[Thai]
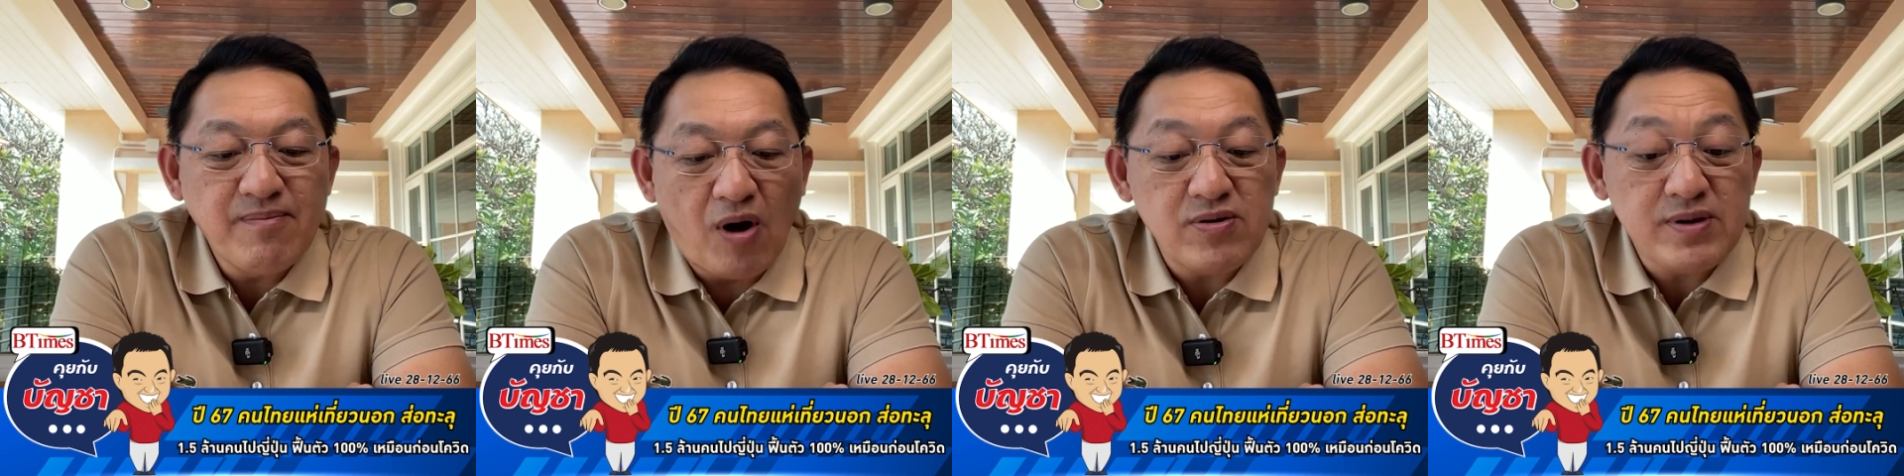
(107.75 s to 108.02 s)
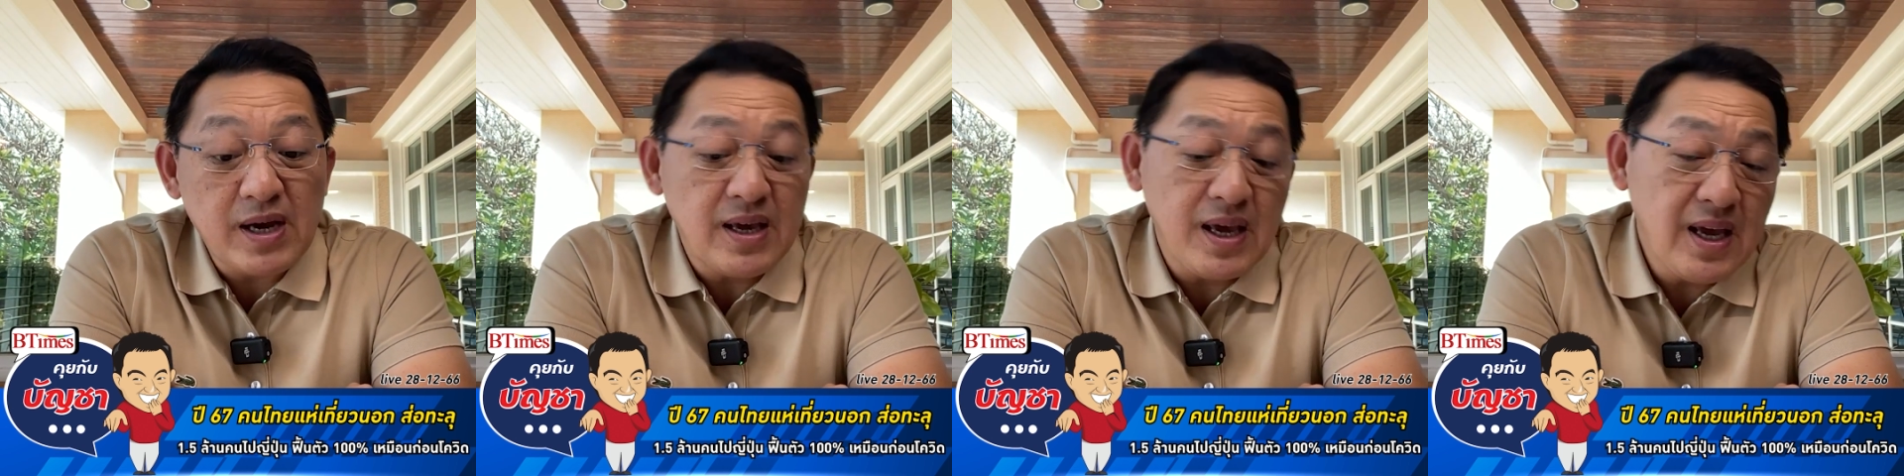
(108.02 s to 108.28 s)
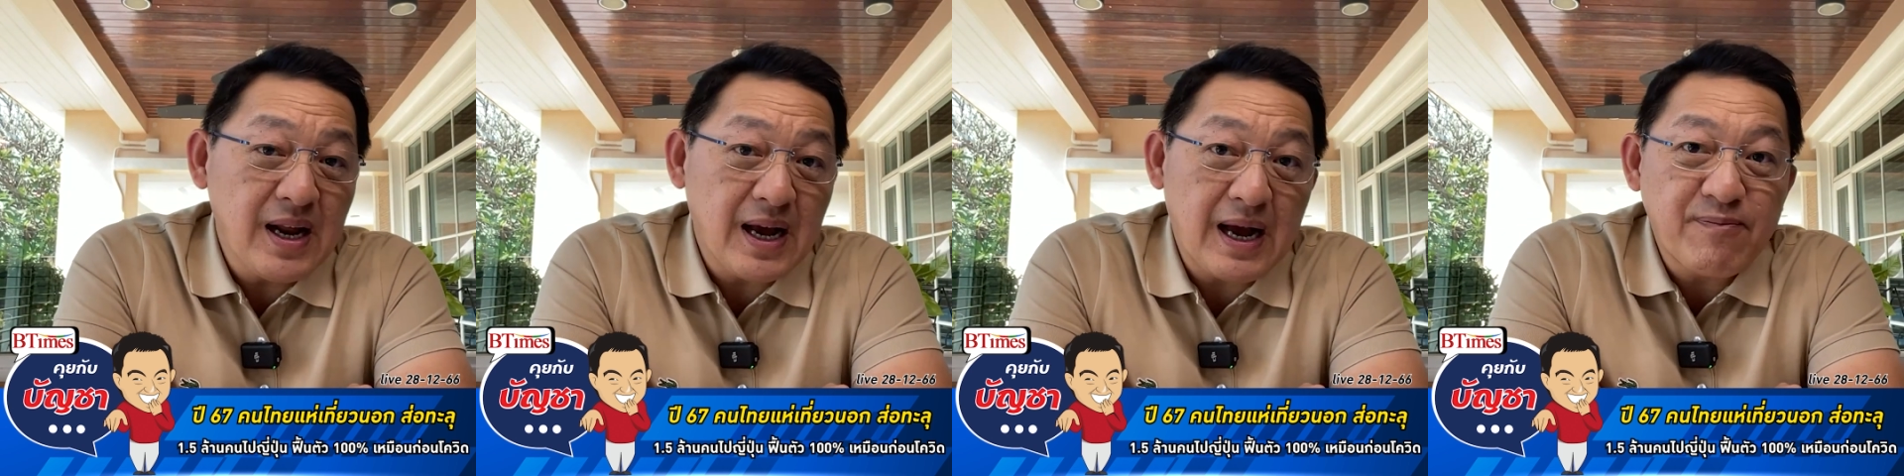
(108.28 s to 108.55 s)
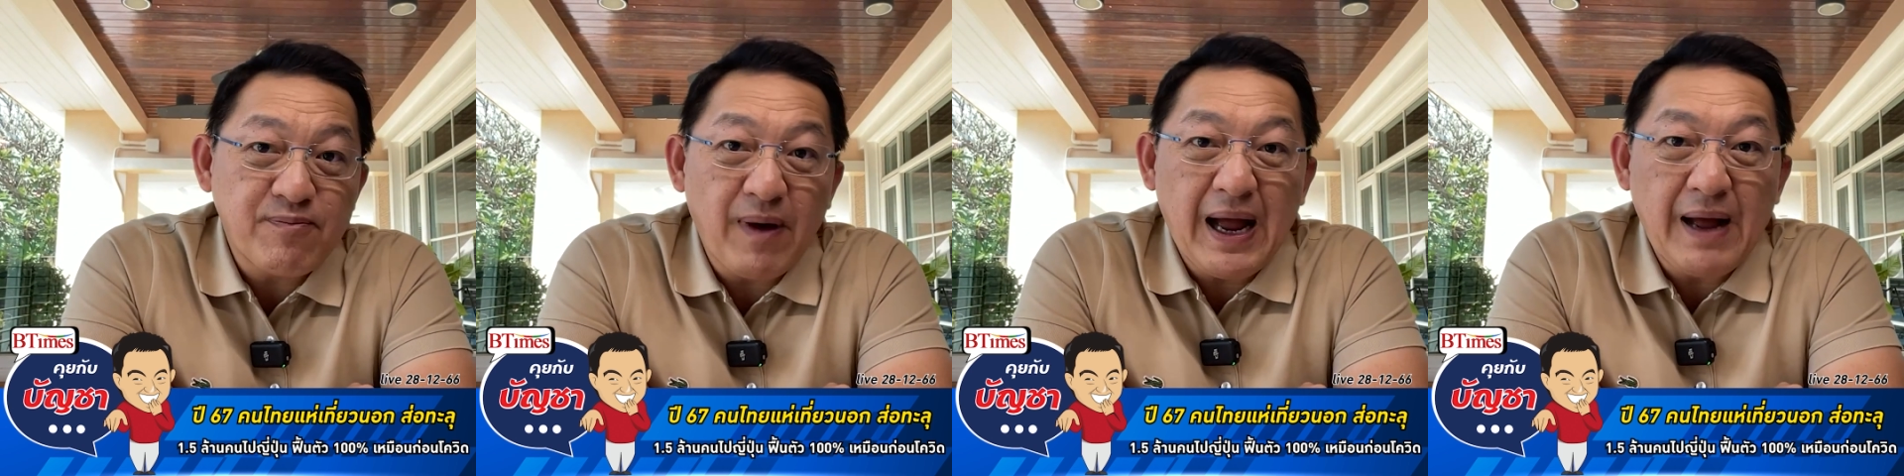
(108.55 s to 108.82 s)
บอกอย่างนี้นะค
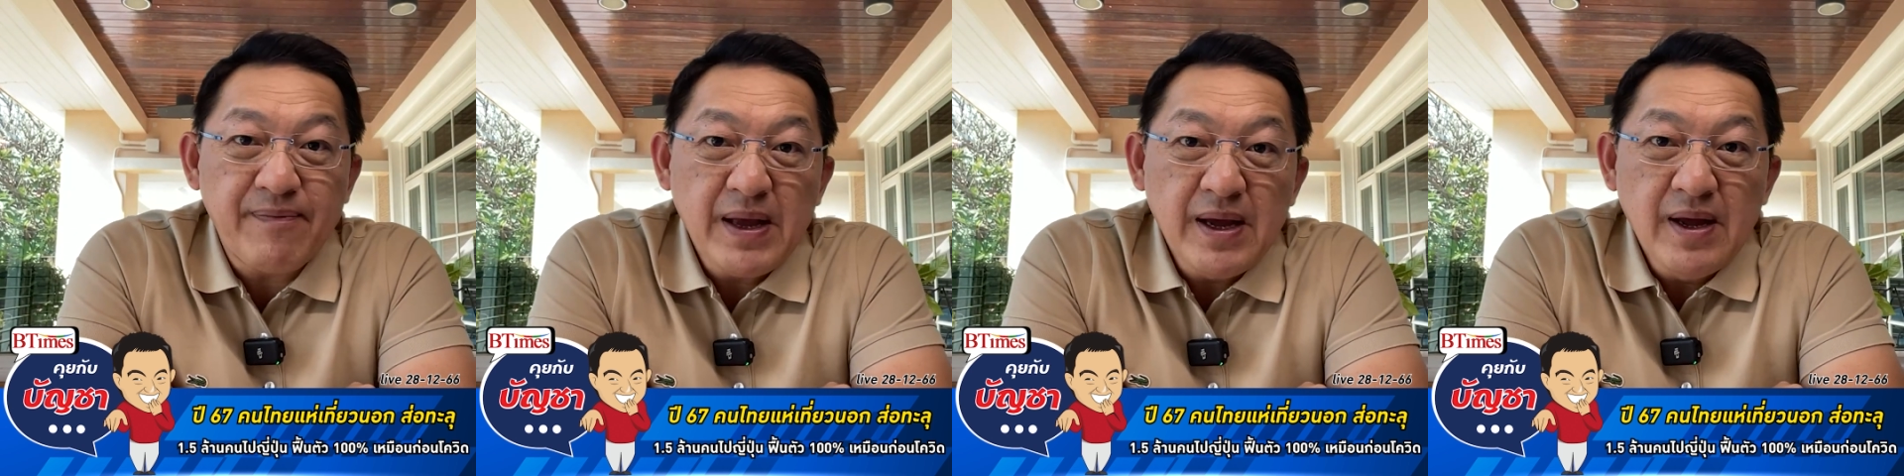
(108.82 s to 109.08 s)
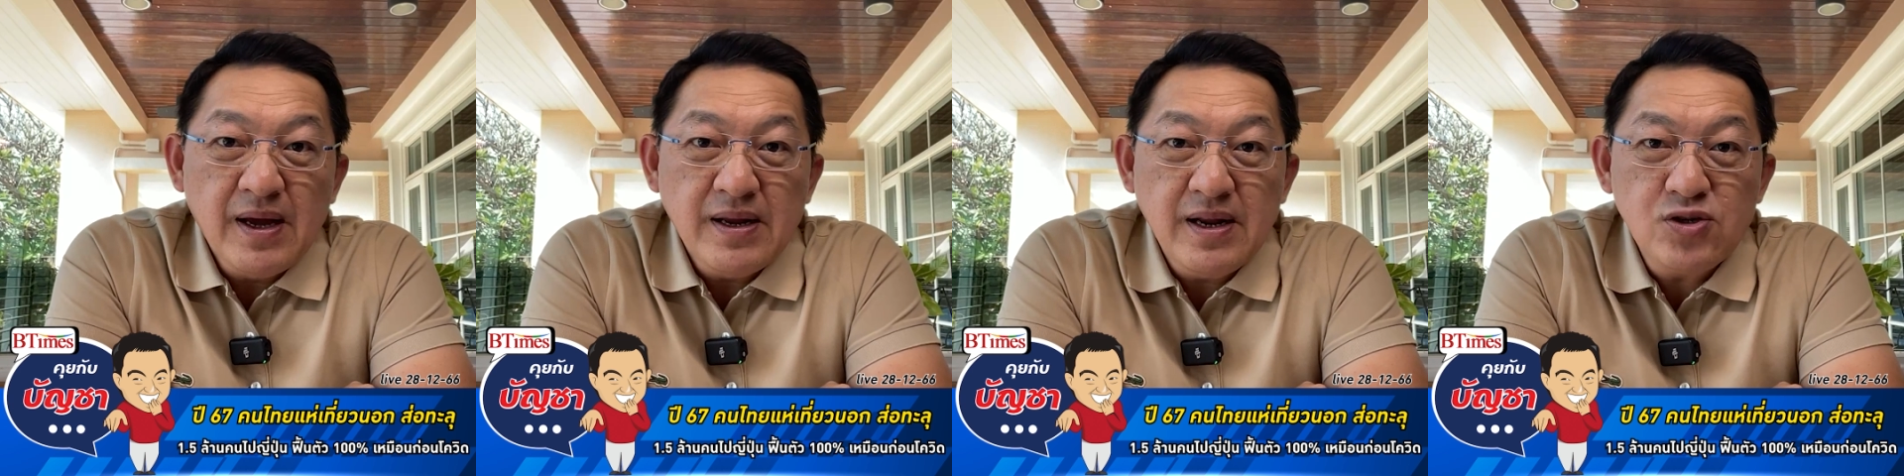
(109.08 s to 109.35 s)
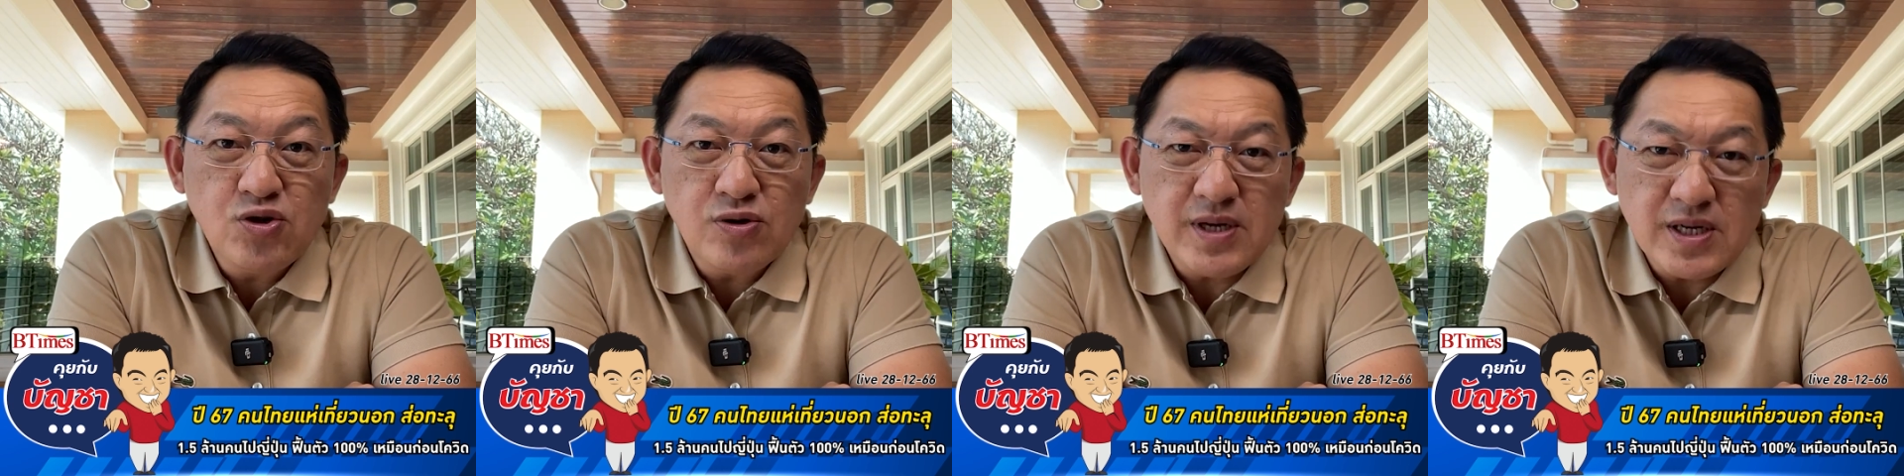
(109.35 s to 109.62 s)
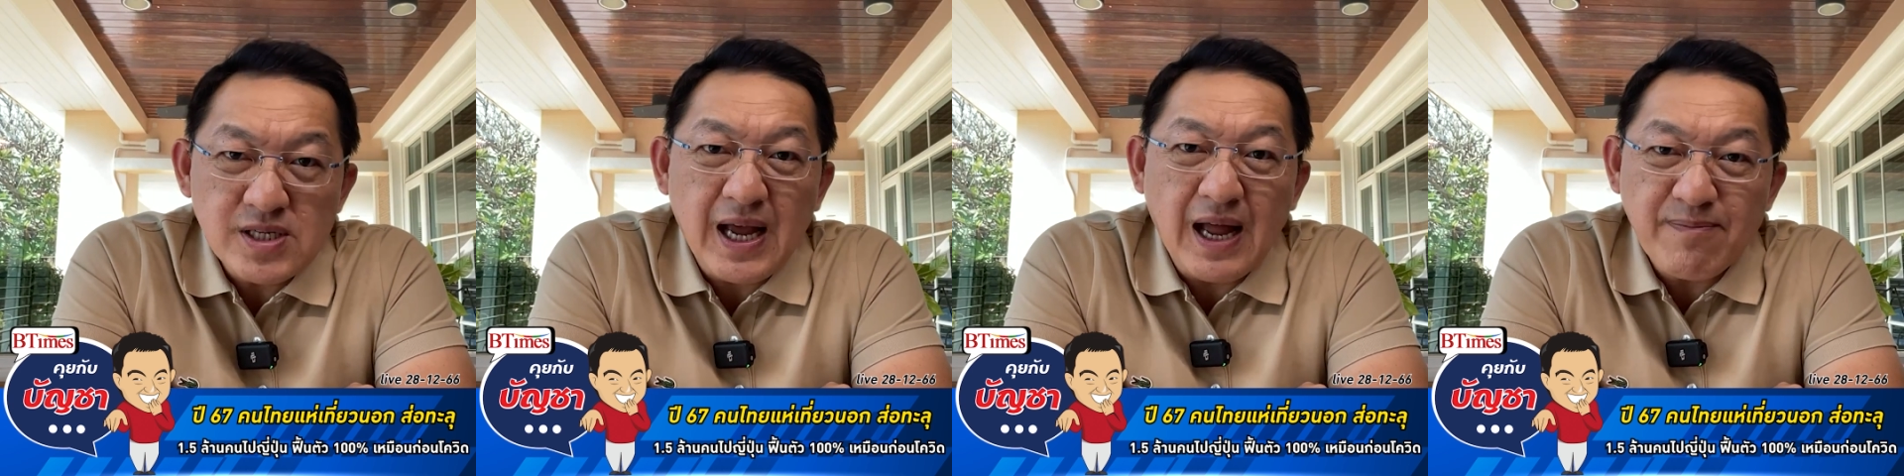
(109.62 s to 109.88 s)
รับว่าในช่วง
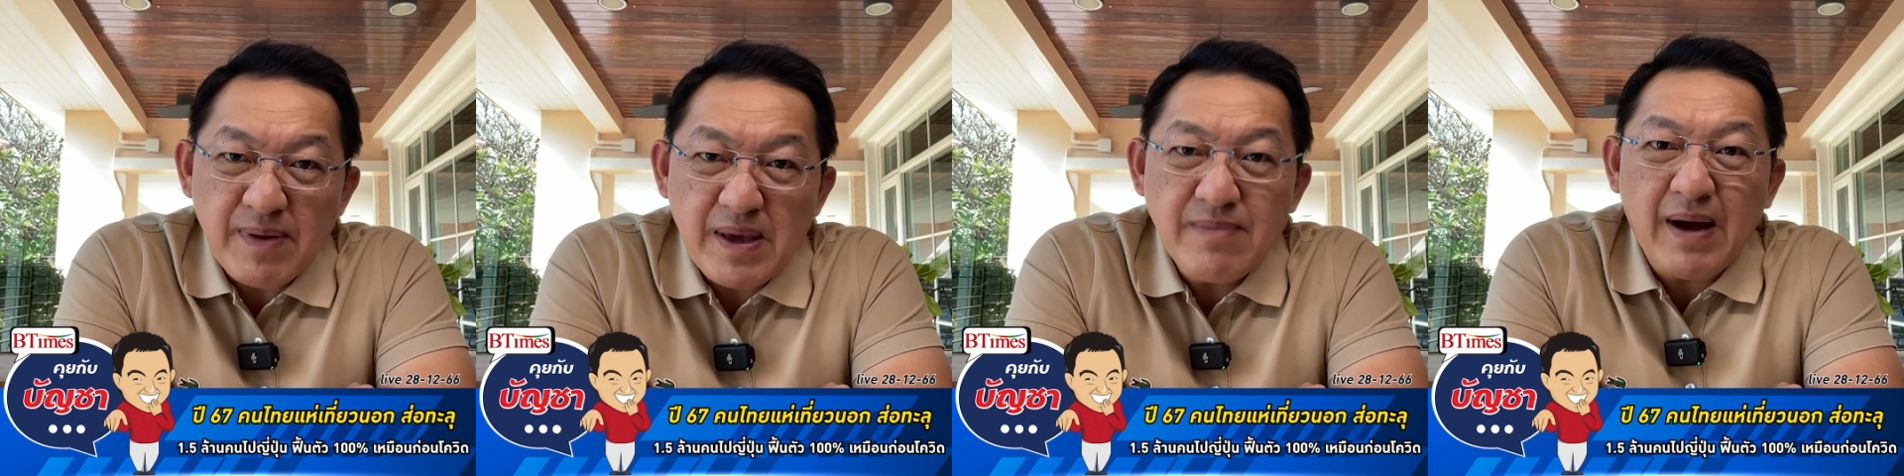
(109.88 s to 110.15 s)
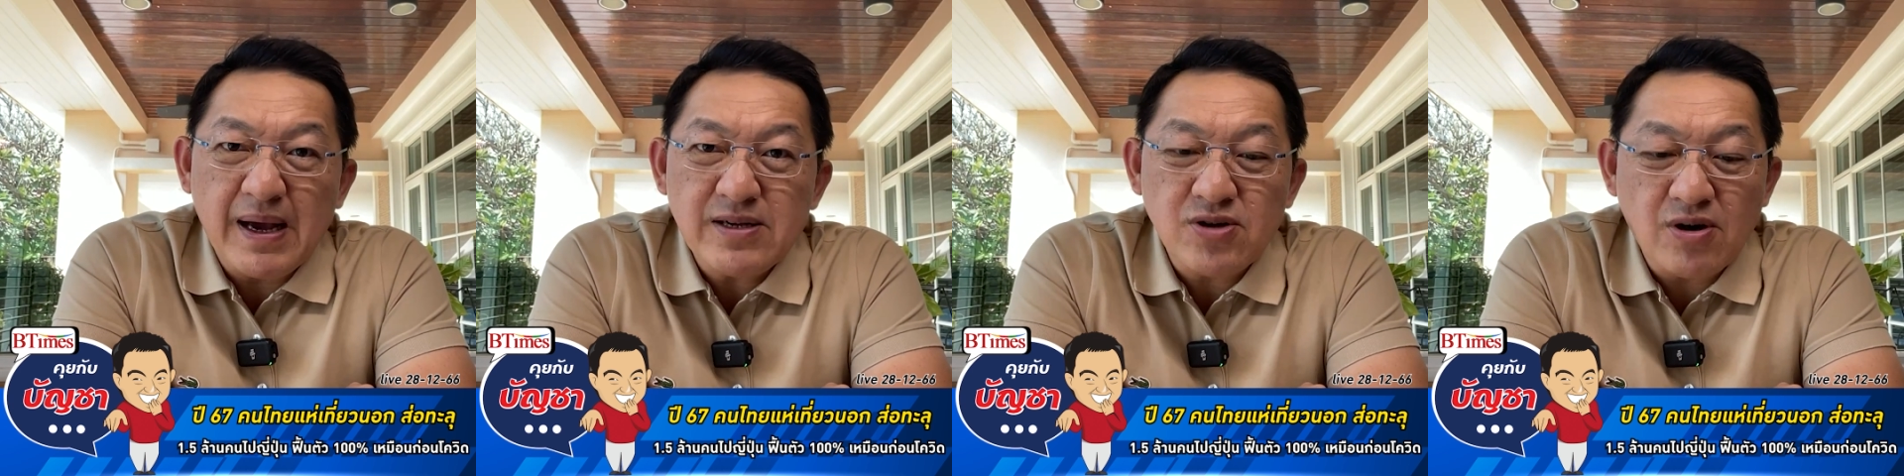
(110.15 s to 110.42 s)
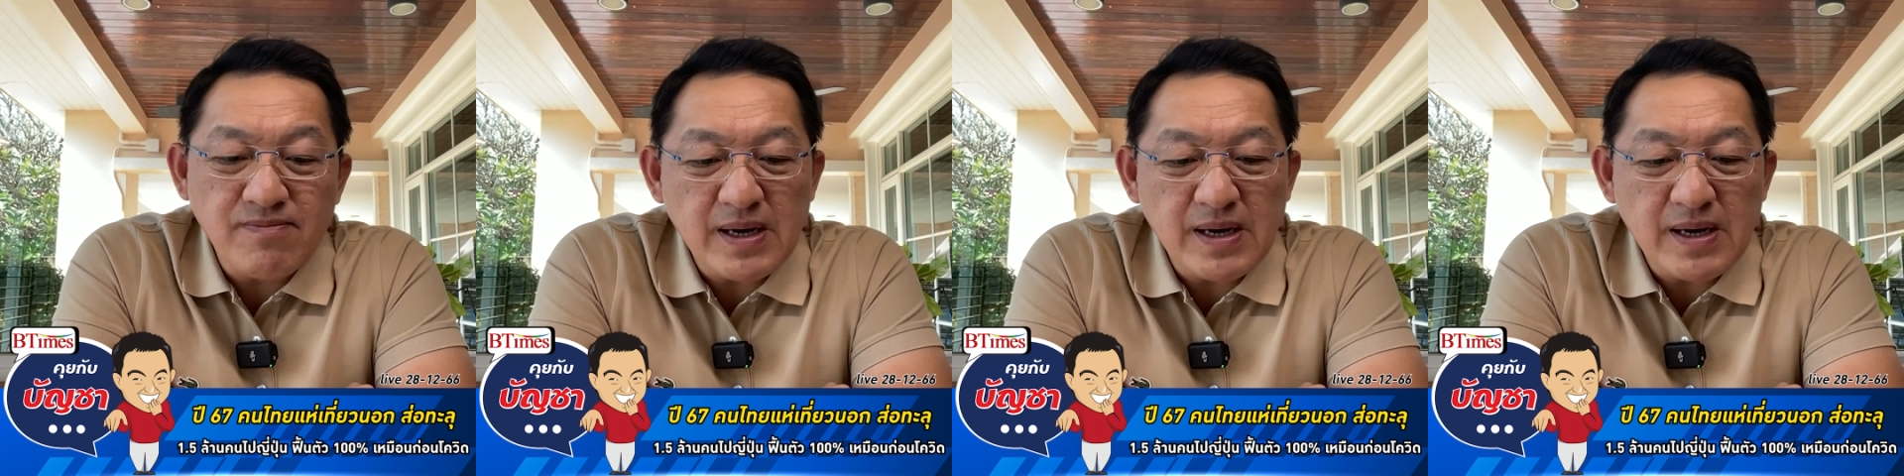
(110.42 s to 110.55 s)
เทศกาลปีใหม่